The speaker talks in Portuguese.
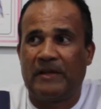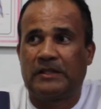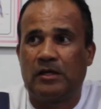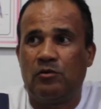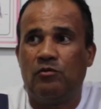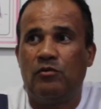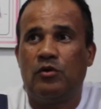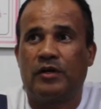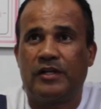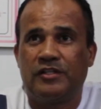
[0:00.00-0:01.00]
Então
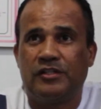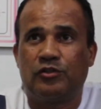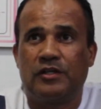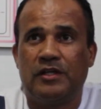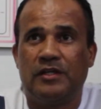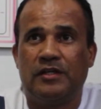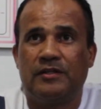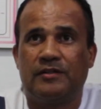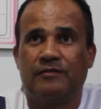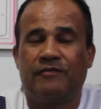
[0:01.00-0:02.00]
eu acredito
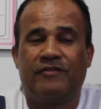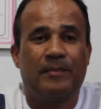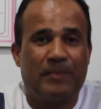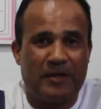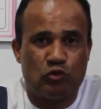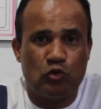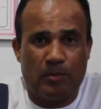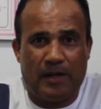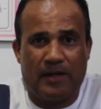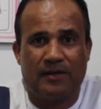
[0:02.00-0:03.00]
que vem para
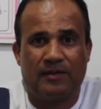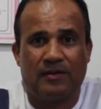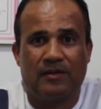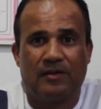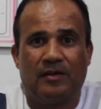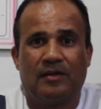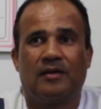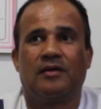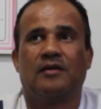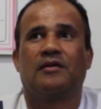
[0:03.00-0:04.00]
somar
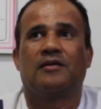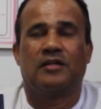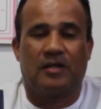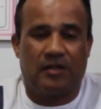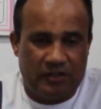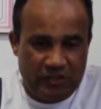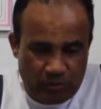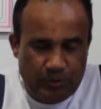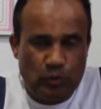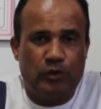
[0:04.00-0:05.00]
em
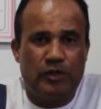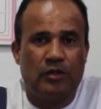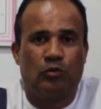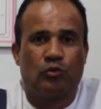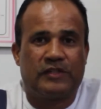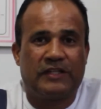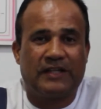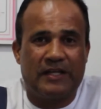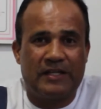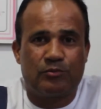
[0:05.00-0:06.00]
diminuir o
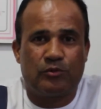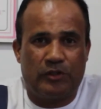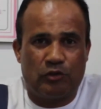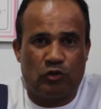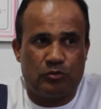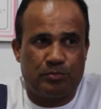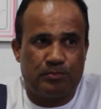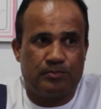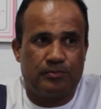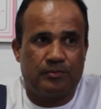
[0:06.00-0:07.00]
sedentarismo em nosso
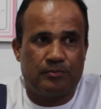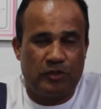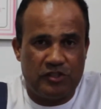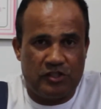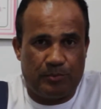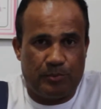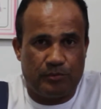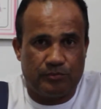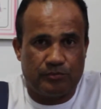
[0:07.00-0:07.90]
município.